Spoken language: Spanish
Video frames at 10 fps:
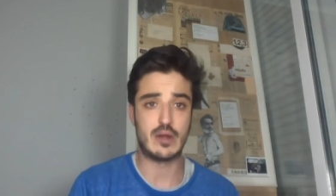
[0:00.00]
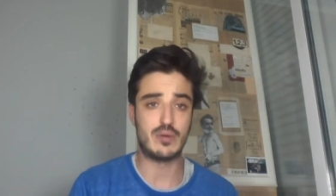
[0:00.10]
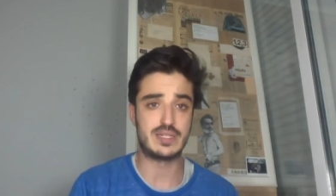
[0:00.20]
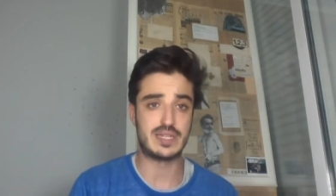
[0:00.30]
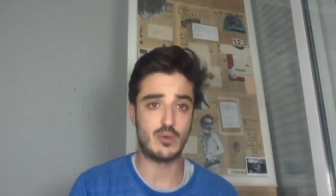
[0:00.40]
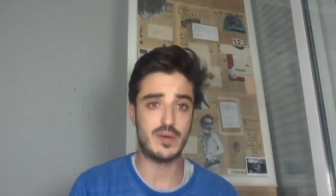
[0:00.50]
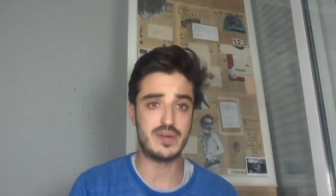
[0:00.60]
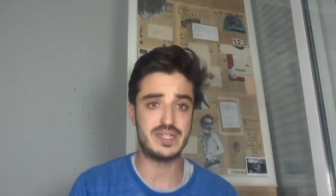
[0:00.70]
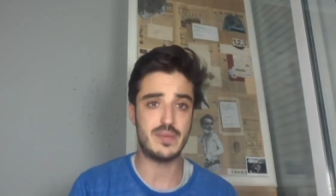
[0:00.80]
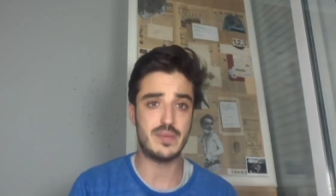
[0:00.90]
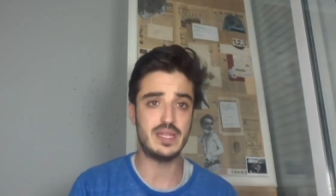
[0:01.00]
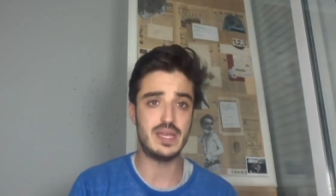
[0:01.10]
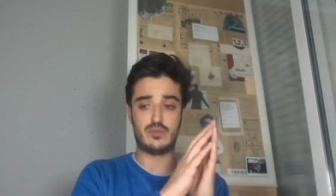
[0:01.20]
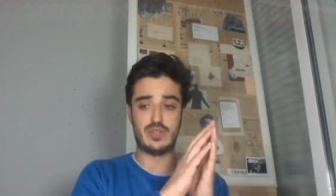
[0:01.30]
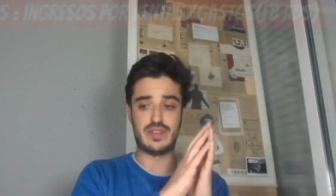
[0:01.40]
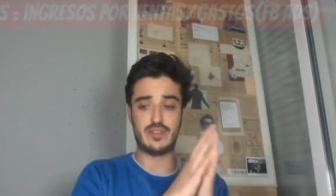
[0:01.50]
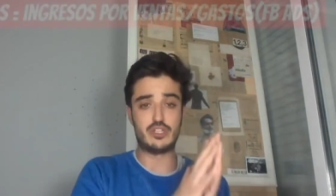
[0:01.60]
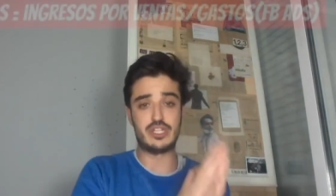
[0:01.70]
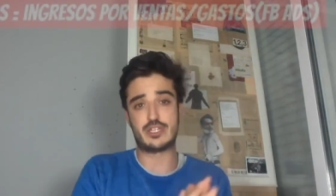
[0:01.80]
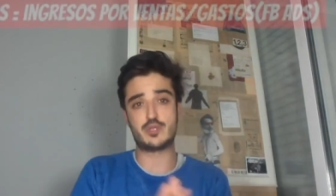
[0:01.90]
Se calcula básicamente utilizando los
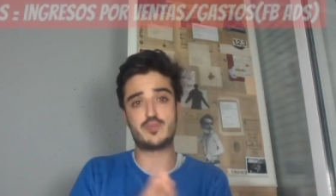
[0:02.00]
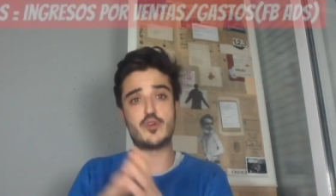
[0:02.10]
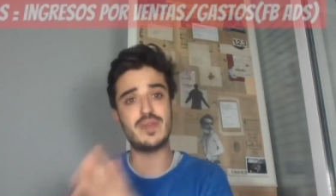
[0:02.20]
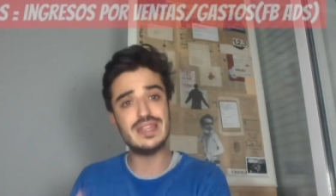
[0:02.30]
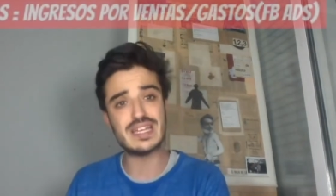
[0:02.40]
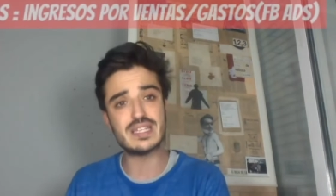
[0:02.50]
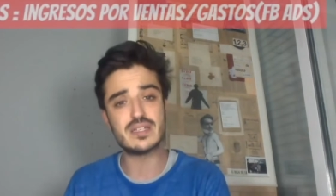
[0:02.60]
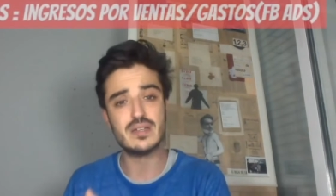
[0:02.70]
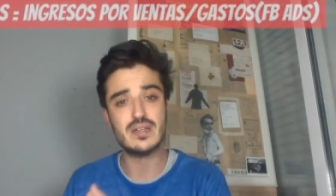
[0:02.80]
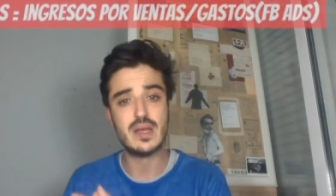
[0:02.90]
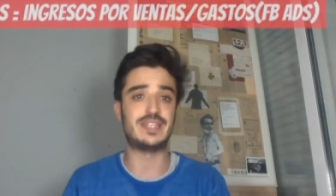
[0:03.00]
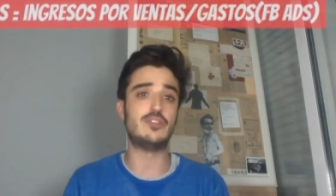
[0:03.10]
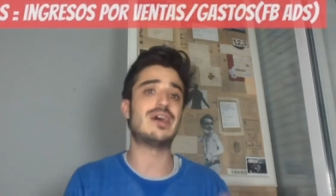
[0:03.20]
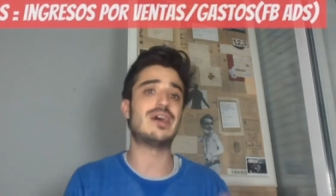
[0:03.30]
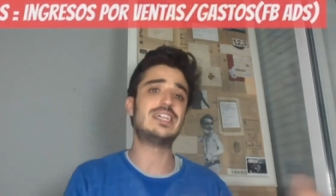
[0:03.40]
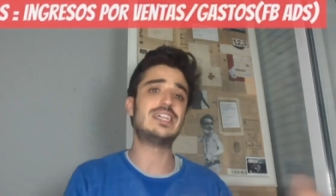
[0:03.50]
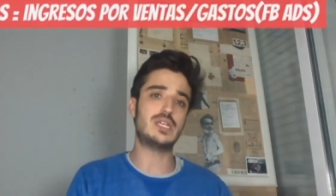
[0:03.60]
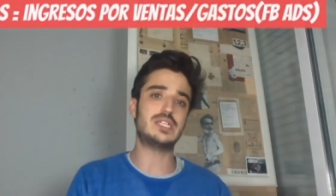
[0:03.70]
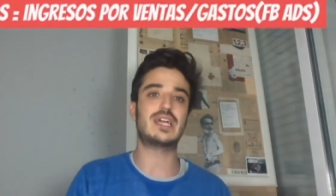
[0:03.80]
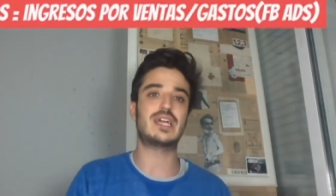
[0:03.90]
ingresos por ventas partido gastos, en
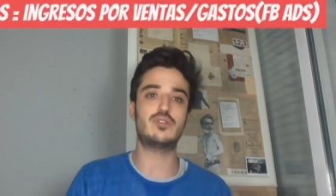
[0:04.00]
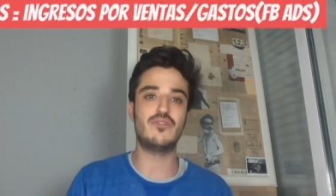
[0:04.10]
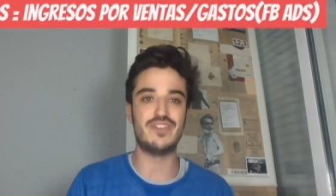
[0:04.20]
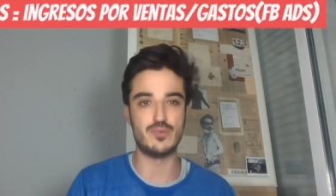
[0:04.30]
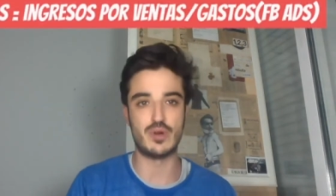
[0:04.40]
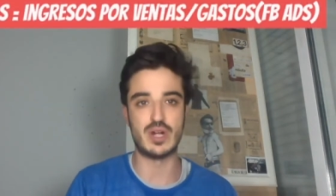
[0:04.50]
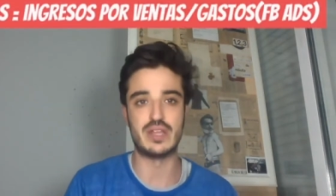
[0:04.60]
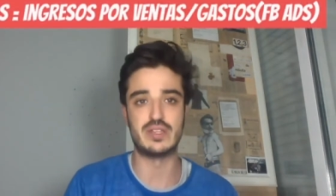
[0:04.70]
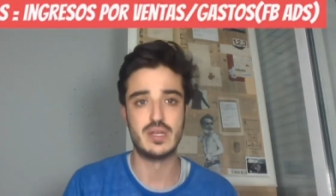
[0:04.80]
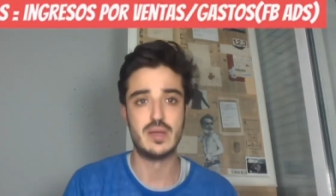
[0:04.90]
este caso en Facebook Ads.